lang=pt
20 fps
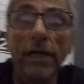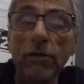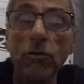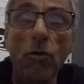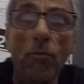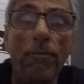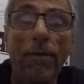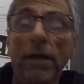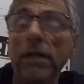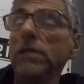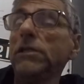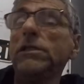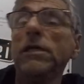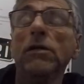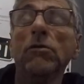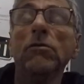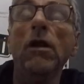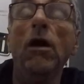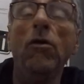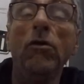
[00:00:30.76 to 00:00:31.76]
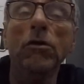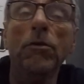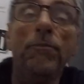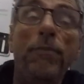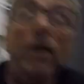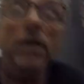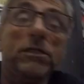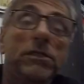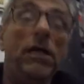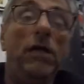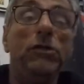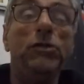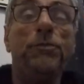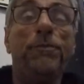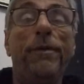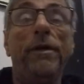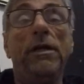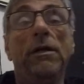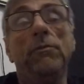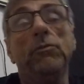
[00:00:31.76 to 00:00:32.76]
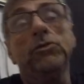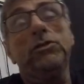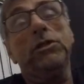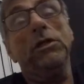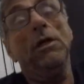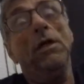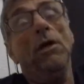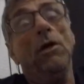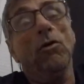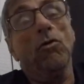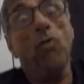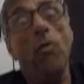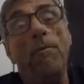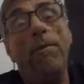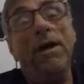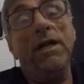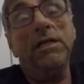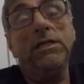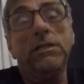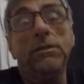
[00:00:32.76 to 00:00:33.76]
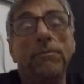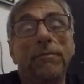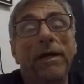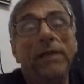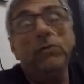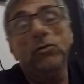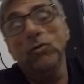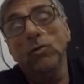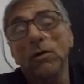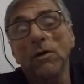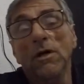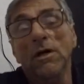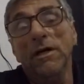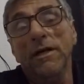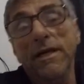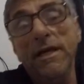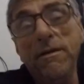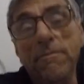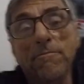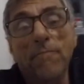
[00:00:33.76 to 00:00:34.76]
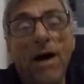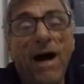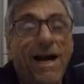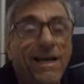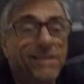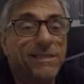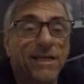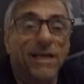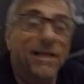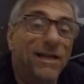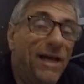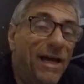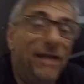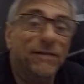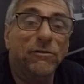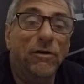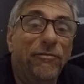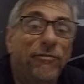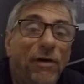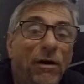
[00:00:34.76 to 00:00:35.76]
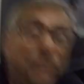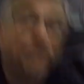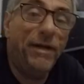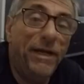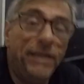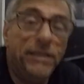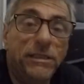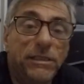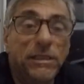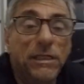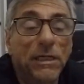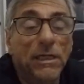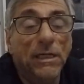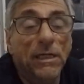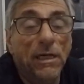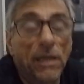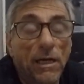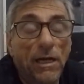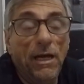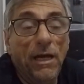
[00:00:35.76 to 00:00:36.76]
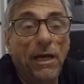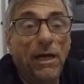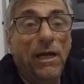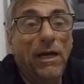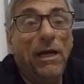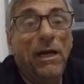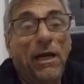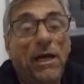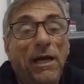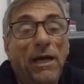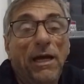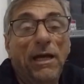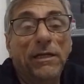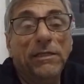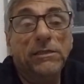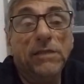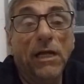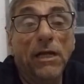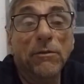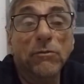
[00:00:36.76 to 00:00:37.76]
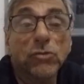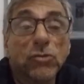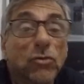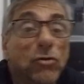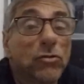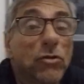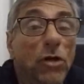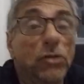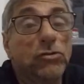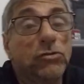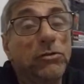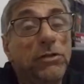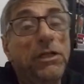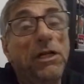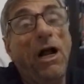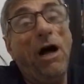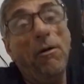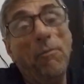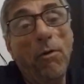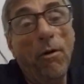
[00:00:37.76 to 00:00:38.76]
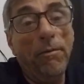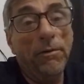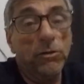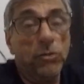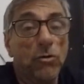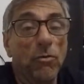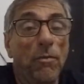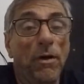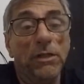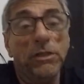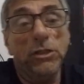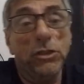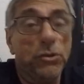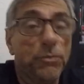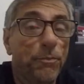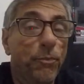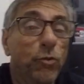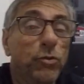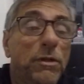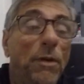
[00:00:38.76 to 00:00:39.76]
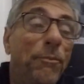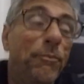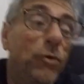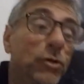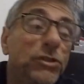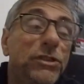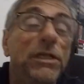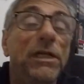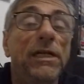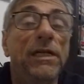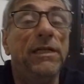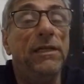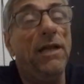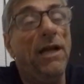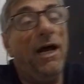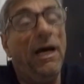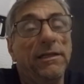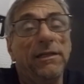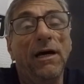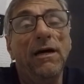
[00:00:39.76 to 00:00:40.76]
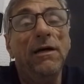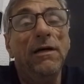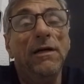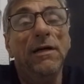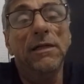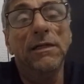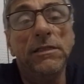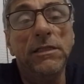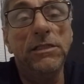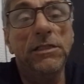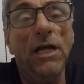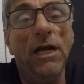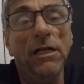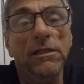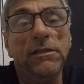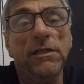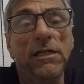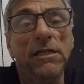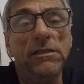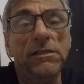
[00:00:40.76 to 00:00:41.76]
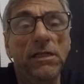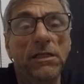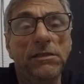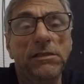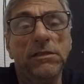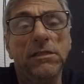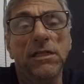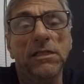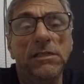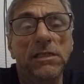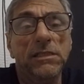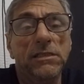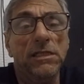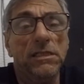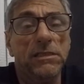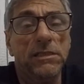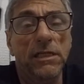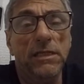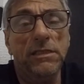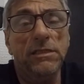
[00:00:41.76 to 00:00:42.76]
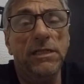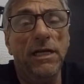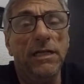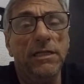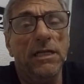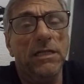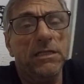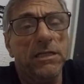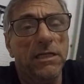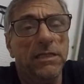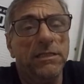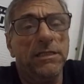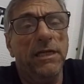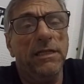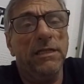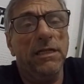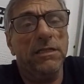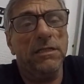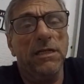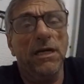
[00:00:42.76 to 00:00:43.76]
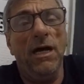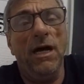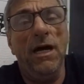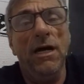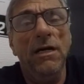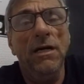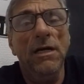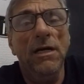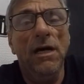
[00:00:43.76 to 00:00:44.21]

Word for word: aí que compareceram lá o ano passado. Esperamos comparecimento em massa lá novamente. É, é, é estaremos com o nosso dinamômetro com uma disputa por cilindrada de 0 a 300, 300 a 600, 600 a,